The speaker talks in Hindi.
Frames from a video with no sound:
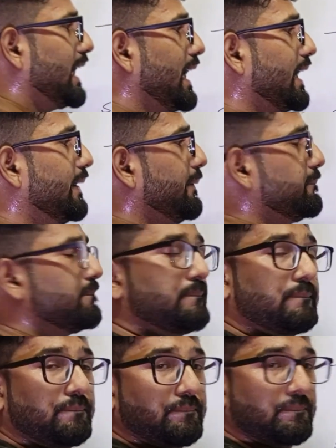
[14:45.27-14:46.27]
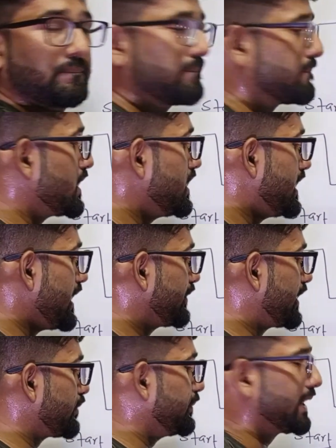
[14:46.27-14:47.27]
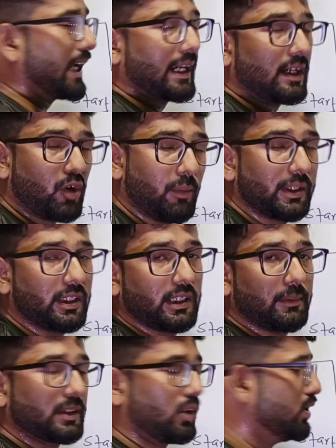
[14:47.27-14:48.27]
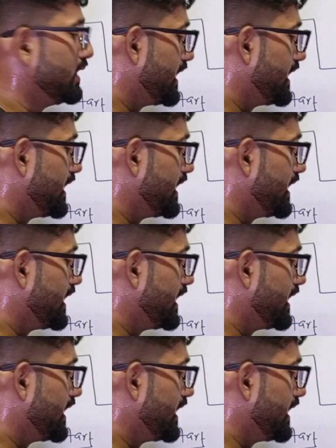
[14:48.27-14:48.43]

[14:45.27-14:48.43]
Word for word: क्या आएगा इस केस में क्या आएगा कमेंट करके बताओ